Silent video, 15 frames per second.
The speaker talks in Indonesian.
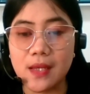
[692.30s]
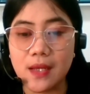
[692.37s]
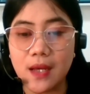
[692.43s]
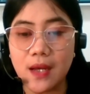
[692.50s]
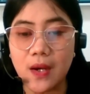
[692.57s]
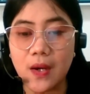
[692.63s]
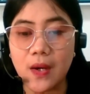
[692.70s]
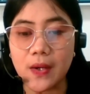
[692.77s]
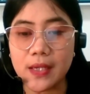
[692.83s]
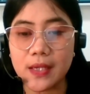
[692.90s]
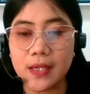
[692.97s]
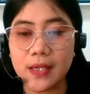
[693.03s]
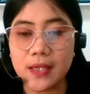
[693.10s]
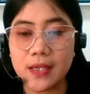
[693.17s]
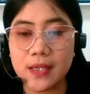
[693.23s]

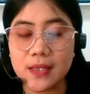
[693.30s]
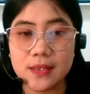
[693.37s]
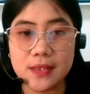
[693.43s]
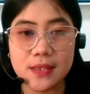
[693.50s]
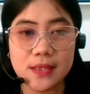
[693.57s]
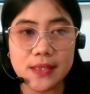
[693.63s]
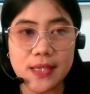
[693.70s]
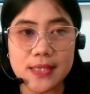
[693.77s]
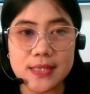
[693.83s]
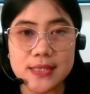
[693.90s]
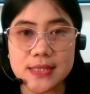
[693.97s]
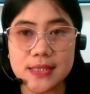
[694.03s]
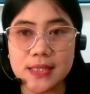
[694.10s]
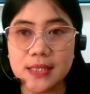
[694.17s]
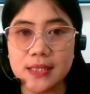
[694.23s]
Oke, uh, nah di
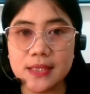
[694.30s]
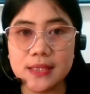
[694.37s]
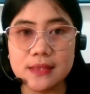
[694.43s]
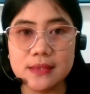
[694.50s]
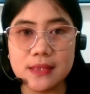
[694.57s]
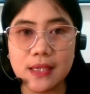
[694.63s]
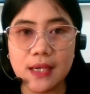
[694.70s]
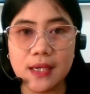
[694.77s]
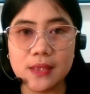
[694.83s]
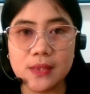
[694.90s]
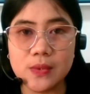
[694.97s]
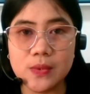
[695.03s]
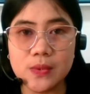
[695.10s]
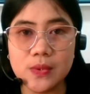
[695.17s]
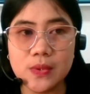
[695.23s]
sini
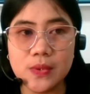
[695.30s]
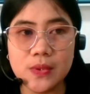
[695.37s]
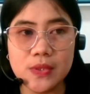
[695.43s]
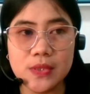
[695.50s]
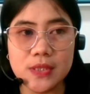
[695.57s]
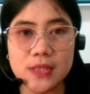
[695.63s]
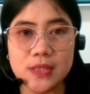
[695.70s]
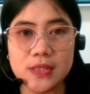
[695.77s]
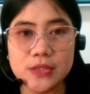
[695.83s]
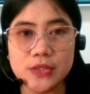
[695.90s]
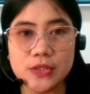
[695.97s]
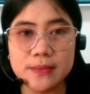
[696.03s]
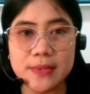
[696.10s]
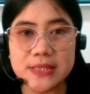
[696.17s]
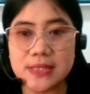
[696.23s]
aku uh,
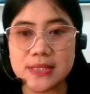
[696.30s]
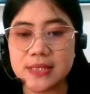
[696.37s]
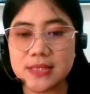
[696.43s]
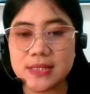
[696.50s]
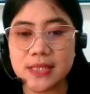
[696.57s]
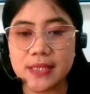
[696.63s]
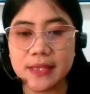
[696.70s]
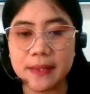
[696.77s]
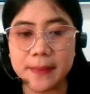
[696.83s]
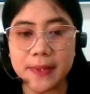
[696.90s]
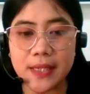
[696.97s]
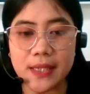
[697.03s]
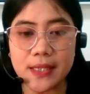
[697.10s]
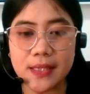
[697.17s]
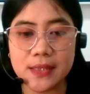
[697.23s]
coba share screen ya Pak
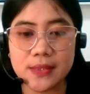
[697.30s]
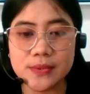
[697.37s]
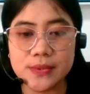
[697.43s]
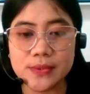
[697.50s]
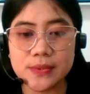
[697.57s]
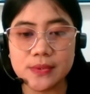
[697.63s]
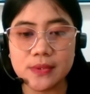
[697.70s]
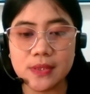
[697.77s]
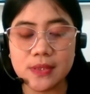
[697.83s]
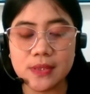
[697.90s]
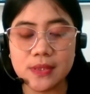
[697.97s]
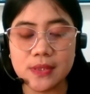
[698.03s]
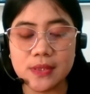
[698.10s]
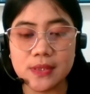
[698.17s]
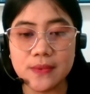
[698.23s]
ya untuk withdrawalnya. silakan.
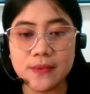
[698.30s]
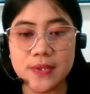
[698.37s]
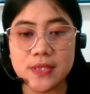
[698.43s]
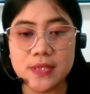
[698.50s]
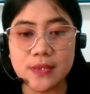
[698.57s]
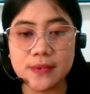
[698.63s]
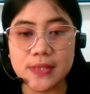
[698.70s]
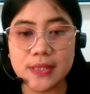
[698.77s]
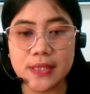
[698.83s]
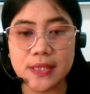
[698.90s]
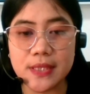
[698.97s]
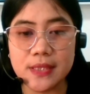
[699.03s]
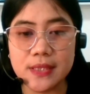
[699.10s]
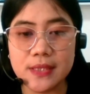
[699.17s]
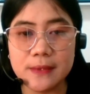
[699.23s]
Eh, withdrawal-nya.
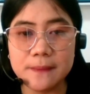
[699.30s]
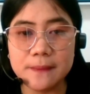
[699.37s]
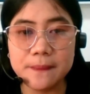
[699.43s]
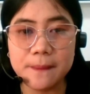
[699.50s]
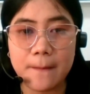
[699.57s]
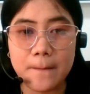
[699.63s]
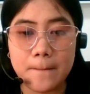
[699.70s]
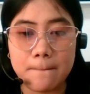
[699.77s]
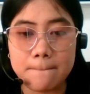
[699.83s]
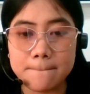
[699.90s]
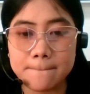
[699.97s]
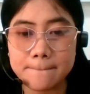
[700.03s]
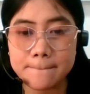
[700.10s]
Hmm. Mm-mm.